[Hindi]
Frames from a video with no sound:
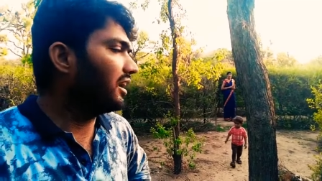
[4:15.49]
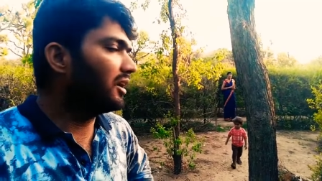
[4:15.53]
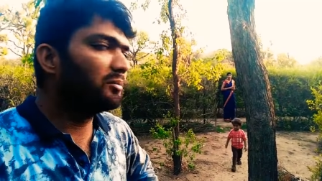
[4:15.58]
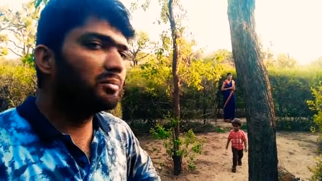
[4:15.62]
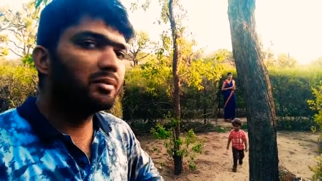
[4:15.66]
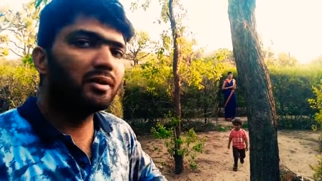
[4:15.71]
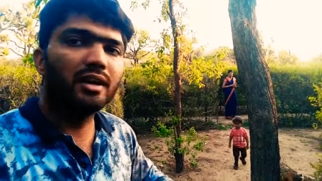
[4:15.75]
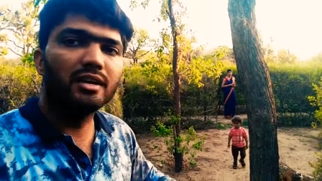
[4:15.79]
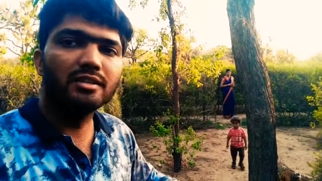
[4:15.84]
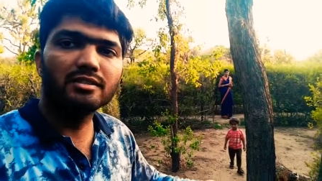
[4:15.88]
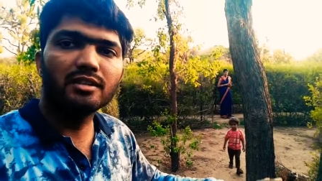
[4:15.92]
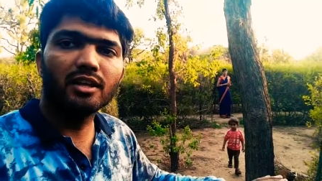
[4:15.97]

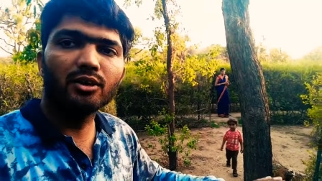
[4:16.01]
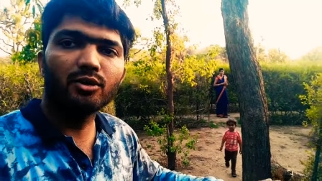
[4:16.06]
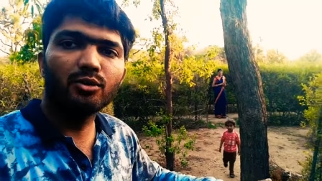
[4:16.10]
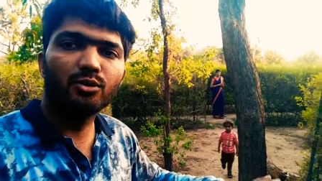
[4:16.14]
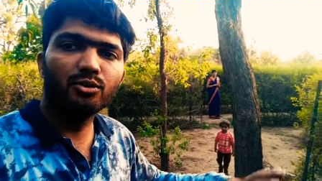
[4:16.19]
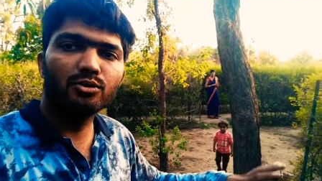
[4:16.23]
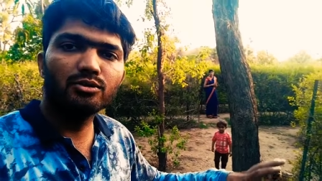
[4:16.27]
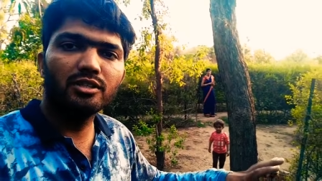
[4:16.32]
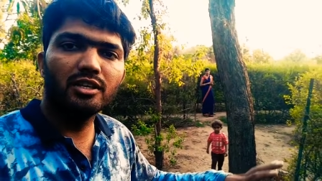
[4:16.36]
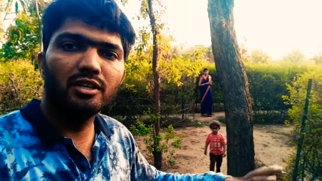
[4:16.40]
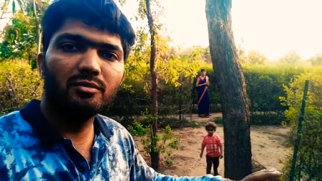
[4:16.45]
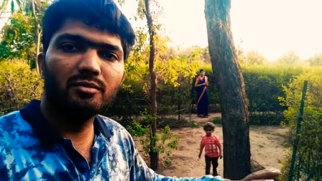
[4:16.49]
आप रास्ता
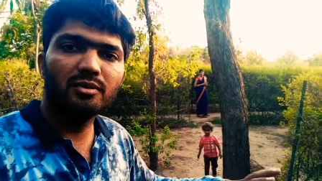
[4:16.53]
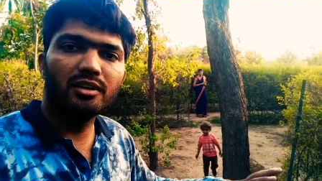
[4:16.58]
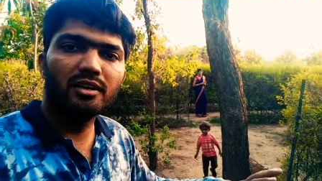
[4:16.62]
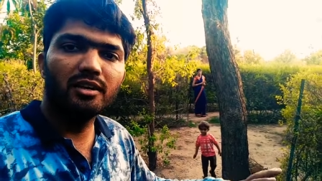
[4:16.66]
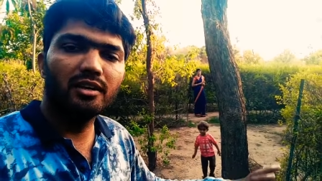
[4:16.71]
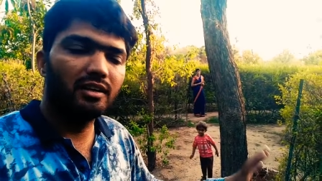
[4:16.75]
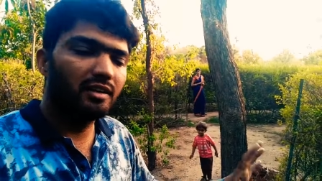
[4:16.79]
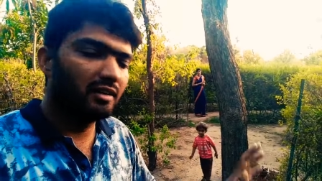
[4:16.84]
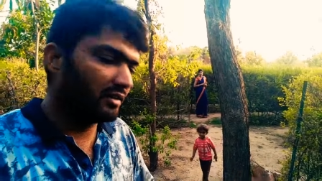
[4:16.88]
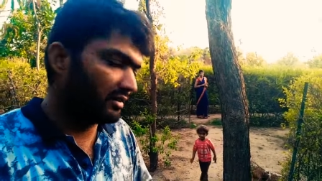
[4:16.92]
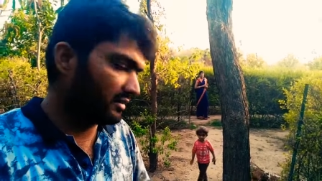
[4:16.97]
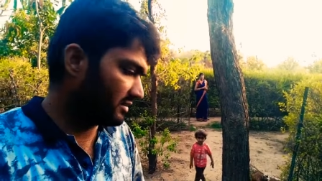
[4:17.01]
खोजने
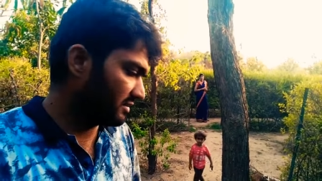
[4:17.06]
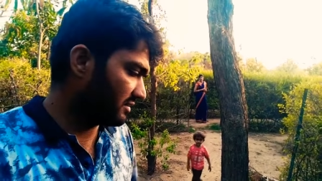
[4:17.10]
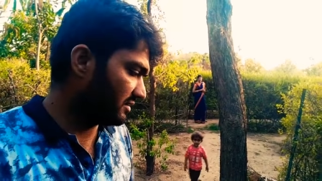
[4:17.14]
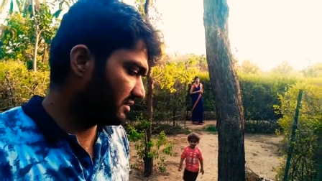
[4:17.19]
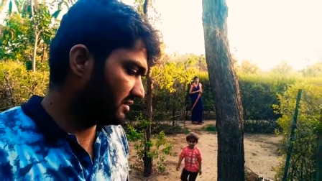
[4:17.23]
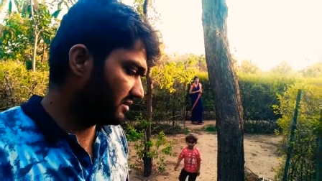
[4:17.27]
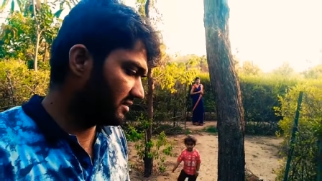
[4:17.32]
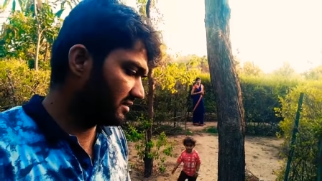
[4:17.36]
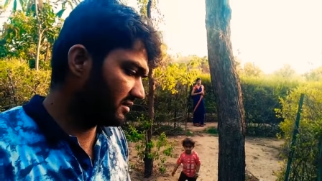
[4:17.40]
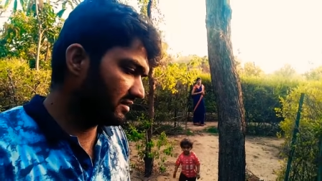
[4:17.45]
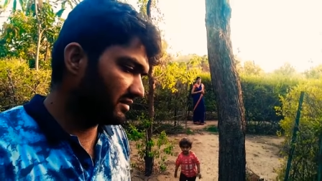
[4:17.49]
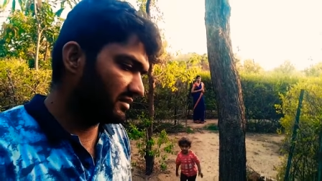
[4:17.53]
में
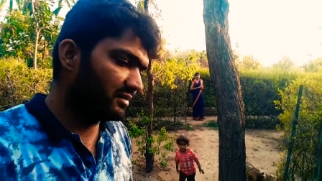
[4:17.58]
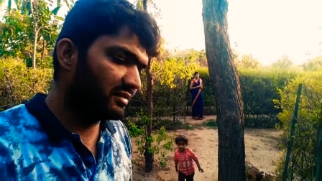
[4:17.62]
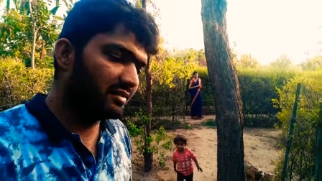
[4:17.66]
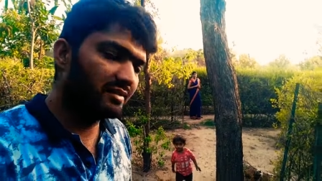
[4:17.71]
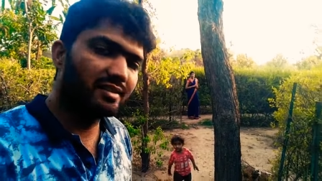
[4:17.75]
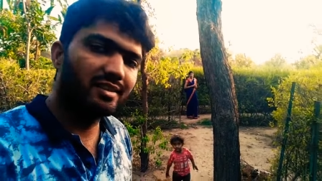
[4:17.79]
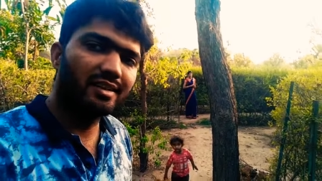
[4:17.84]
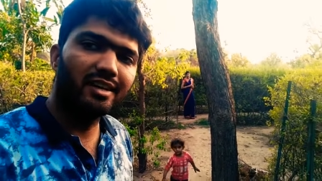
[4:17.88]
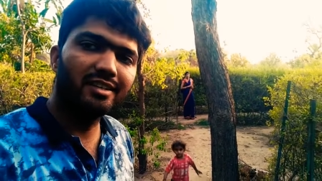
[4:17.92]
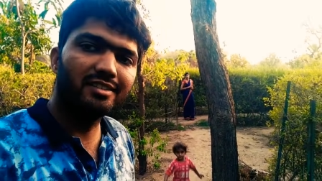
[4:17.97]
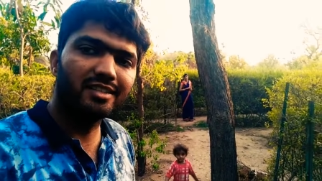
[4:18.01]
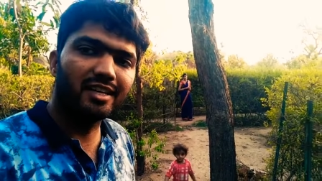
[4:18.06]

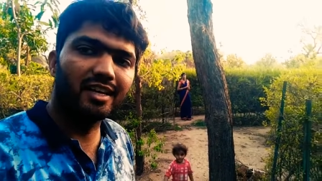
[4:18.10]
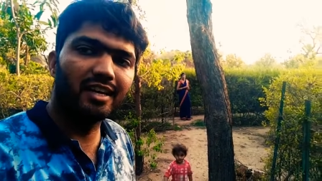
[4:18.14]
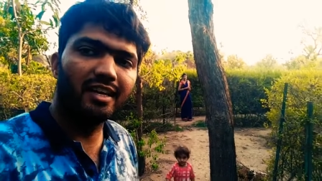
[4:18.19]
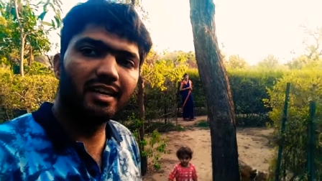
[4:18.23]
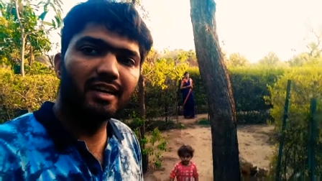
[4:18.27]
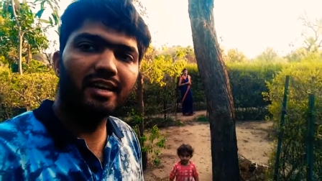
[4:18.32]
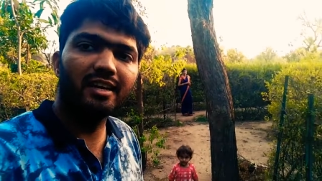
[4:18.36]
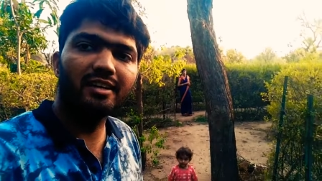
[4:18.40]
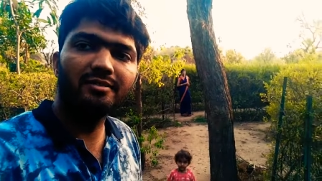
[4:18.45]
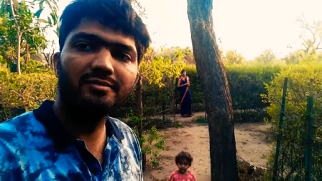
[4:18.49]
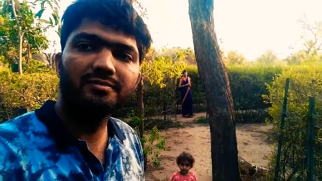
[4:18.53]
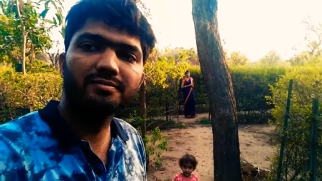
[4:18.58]
अच्छा
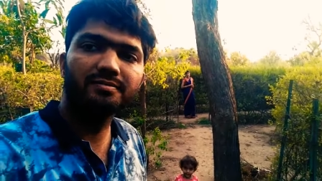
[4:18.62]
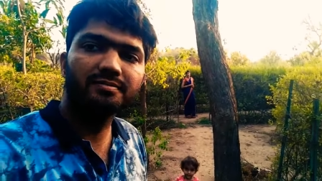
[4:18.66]
लगेगा